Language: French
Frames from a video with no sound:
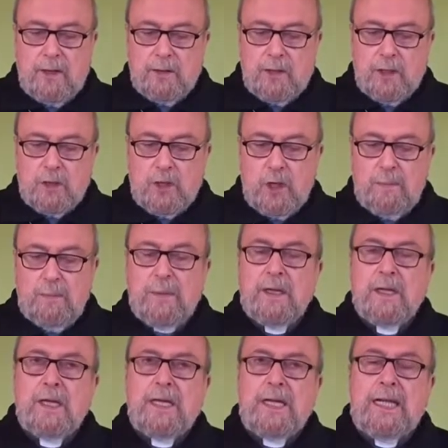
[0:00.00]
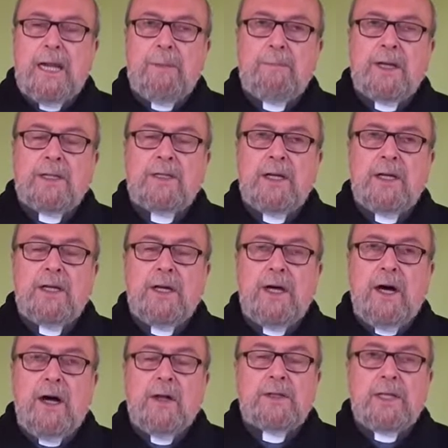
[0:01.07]
En tant qu'homme, il appartient
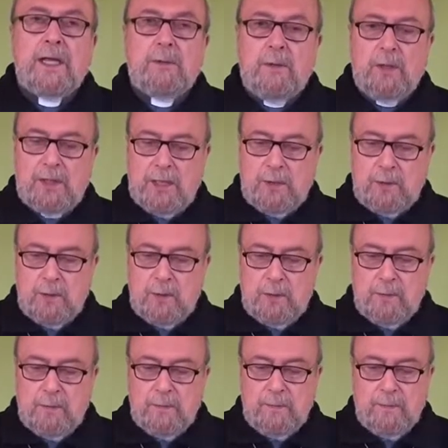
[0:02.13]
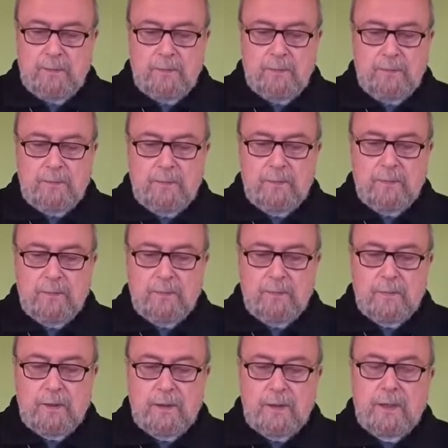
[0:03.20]
entièrement à Dieu,
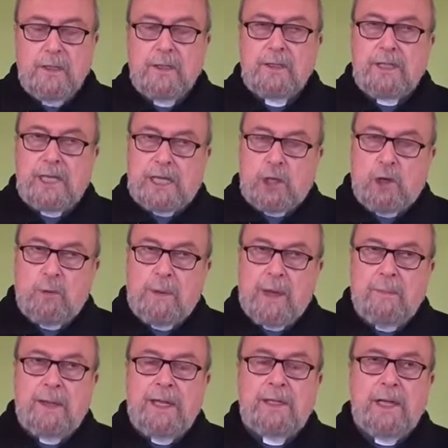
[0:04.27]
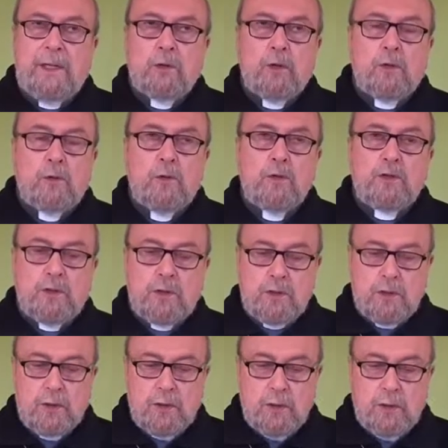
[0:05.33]
ce qui nous permet d'être
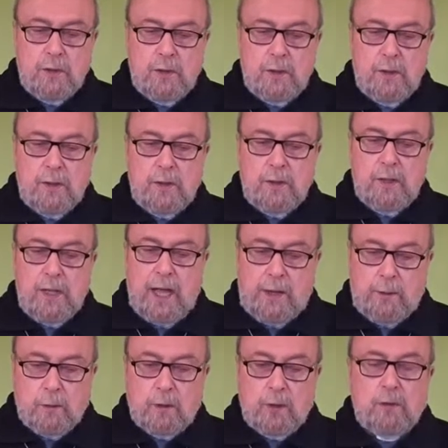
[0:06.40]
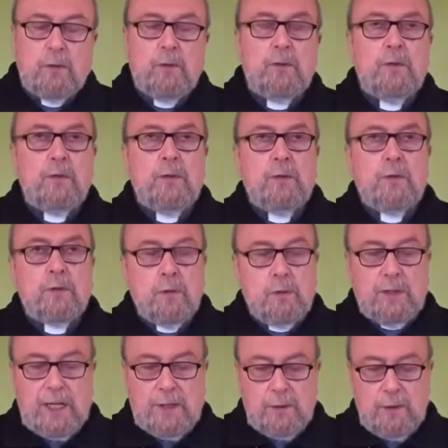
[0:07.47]
tous à notre tour
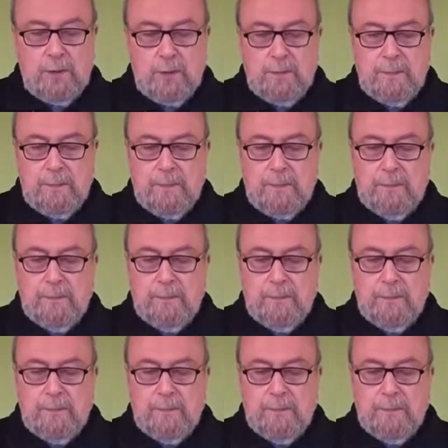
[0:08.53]
tout à Dieu